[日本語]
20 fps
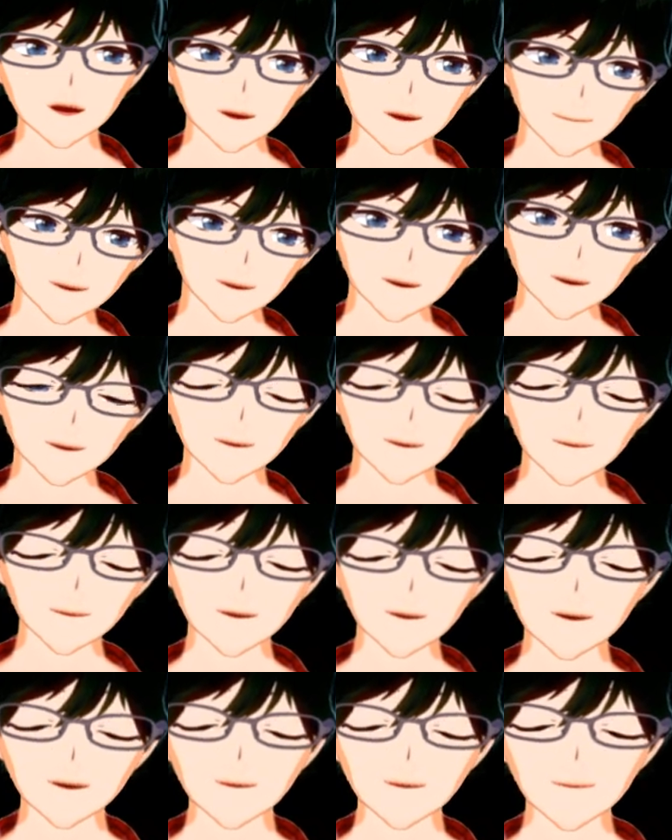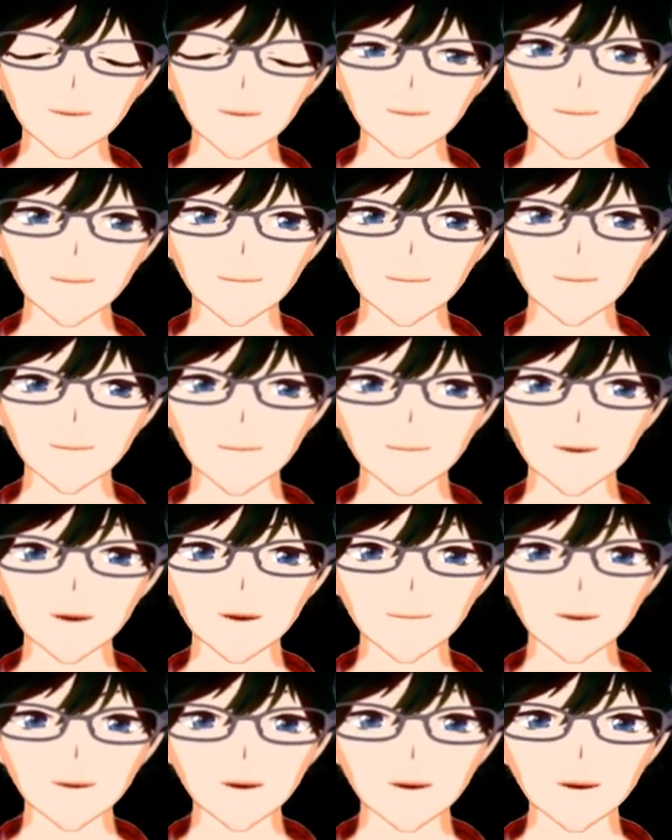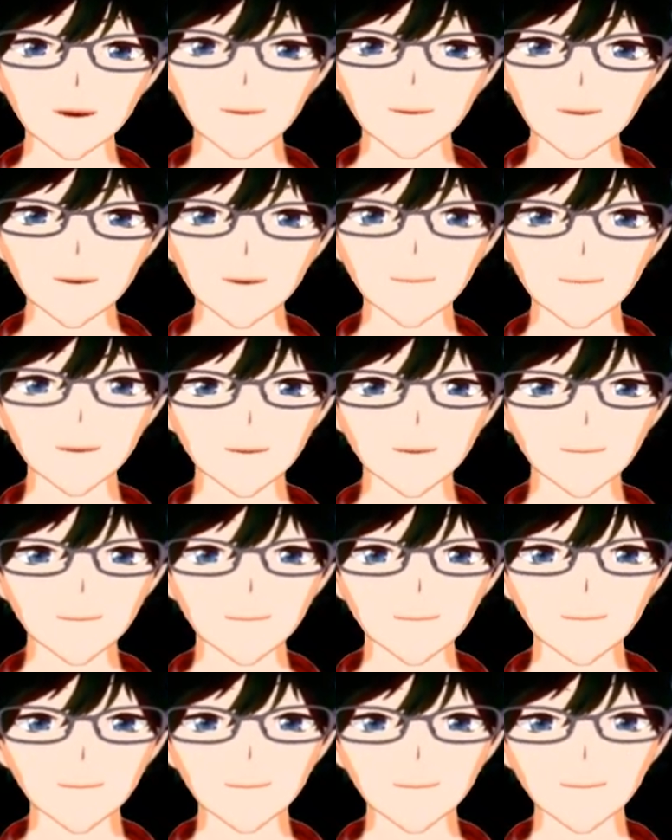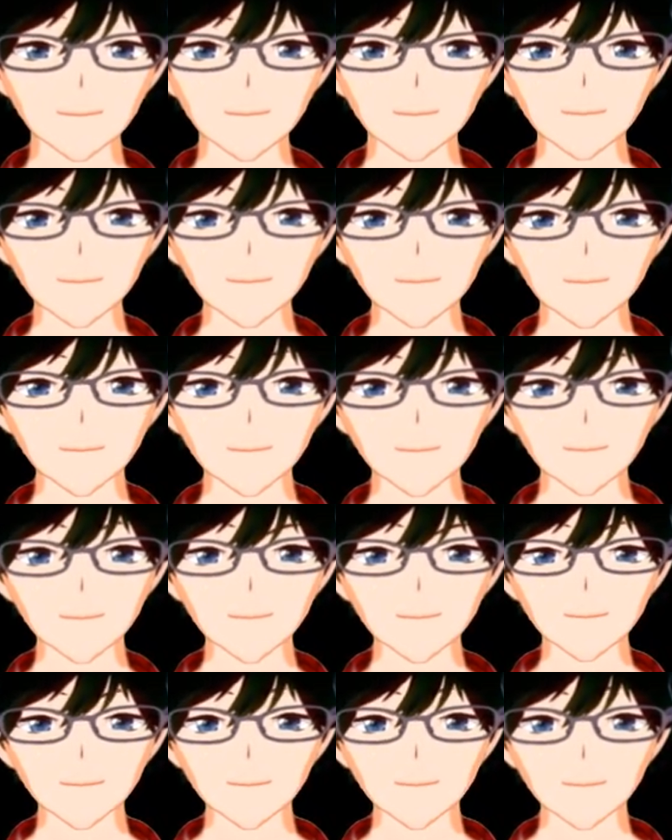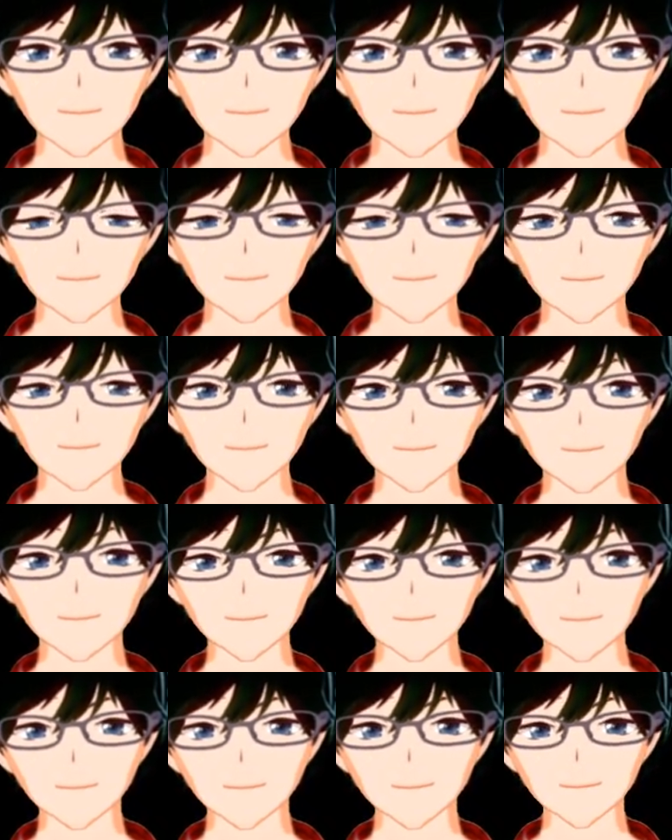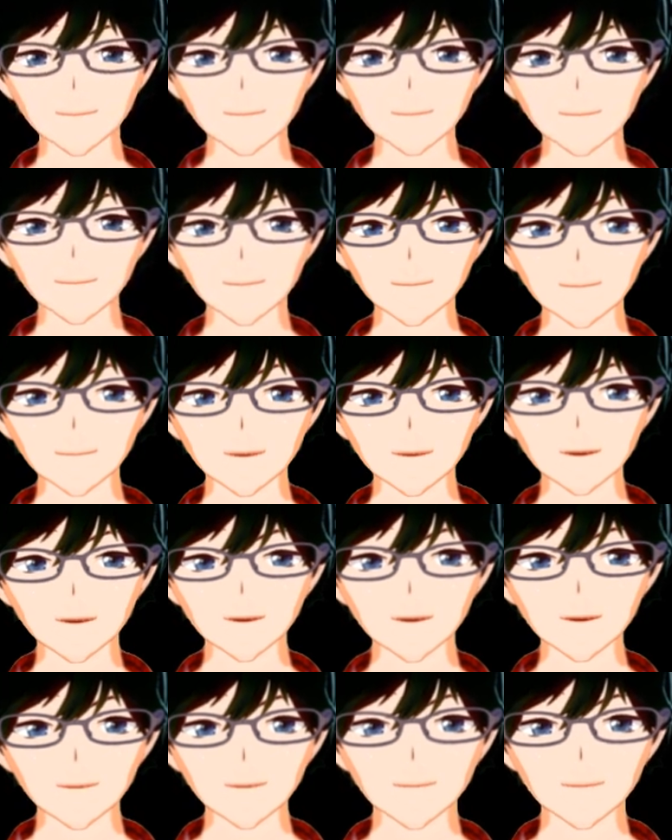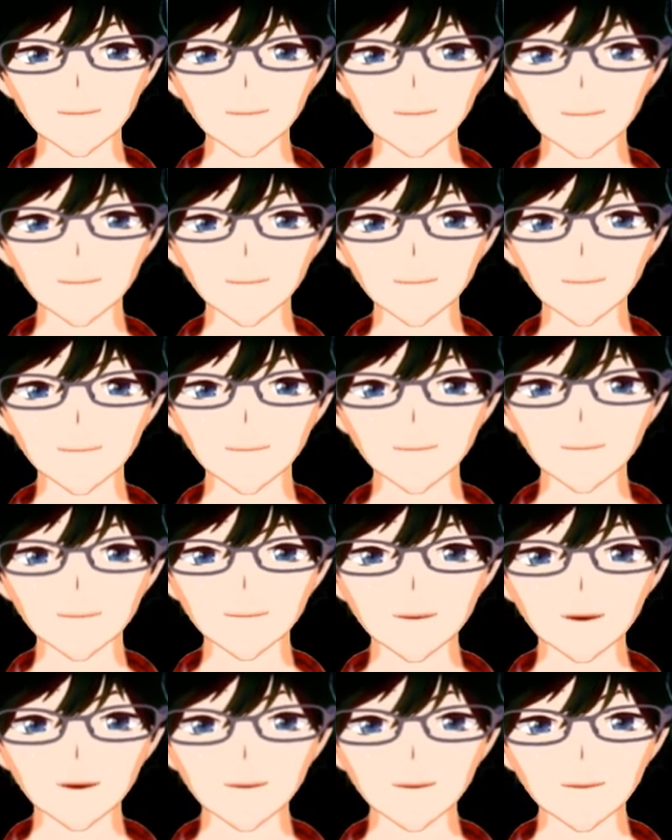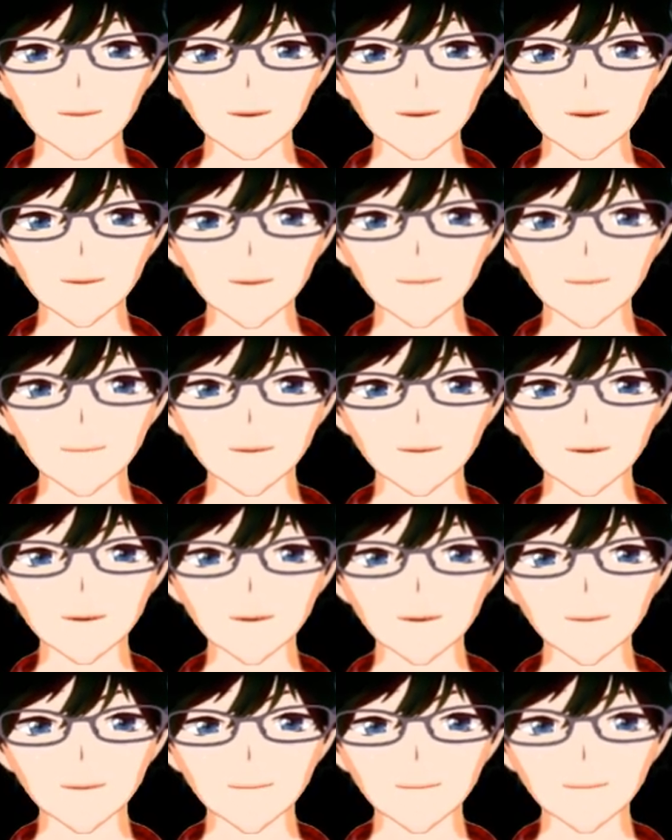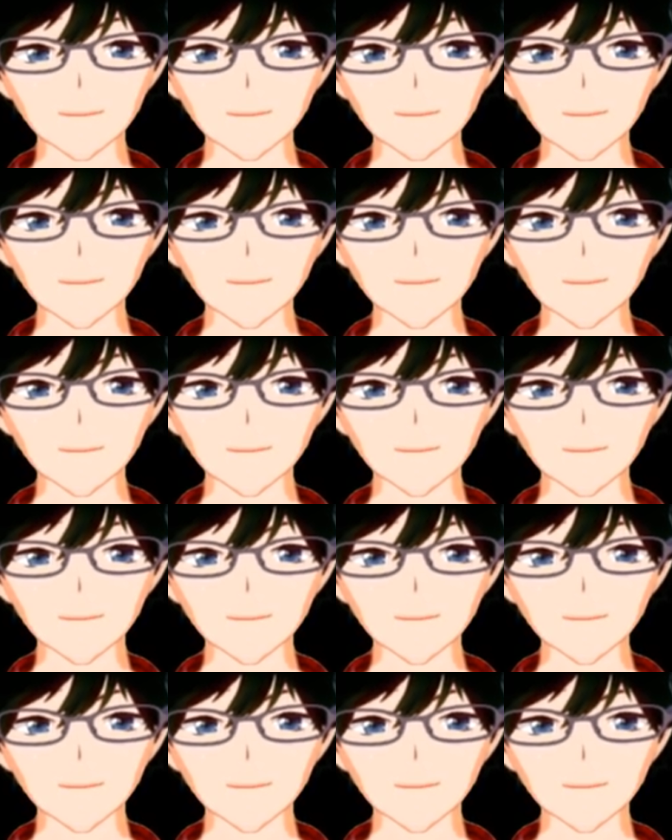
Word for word: あ、強力な編成を作ることが、まあ、可能ですよね。うん。まあ、そういう強い編成を作り出せる、